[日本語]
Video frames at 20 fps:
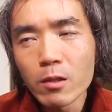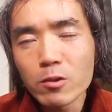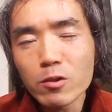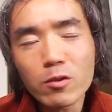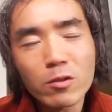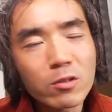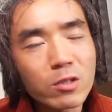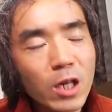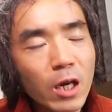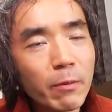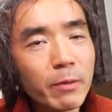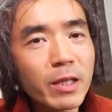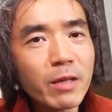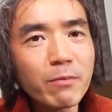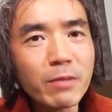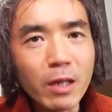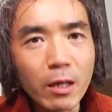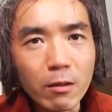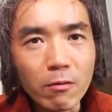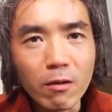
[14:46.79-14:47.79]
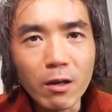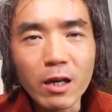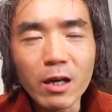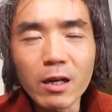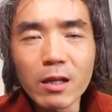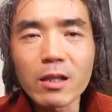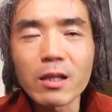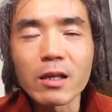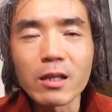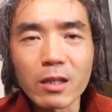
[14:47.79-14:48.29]
ちょっと比べてみないとわ
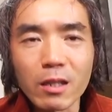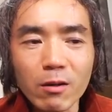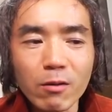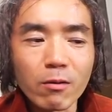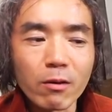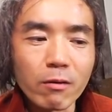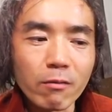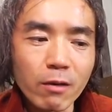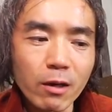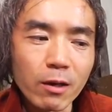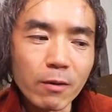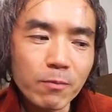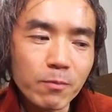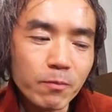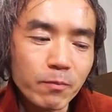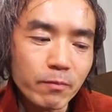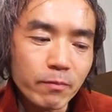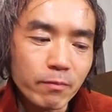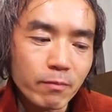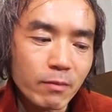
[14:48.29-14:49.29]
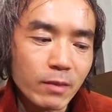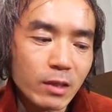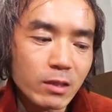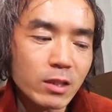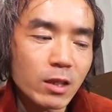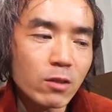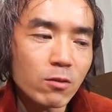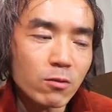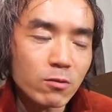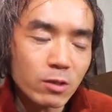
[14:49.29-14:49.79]
かんないな、これは。うん、
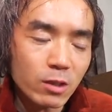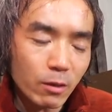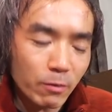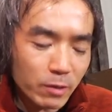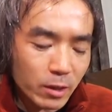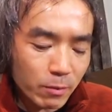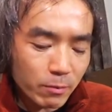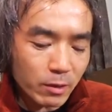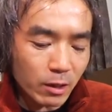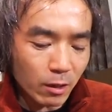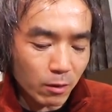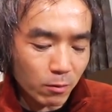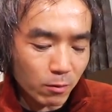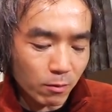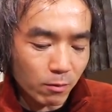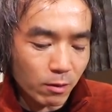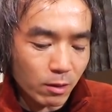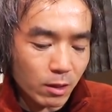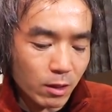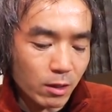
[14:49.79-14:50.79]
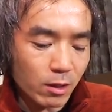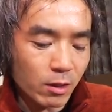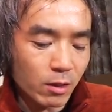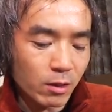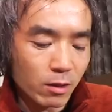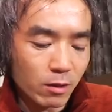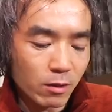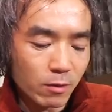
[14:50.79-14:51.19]
ちゃんと比べてみないとわかんない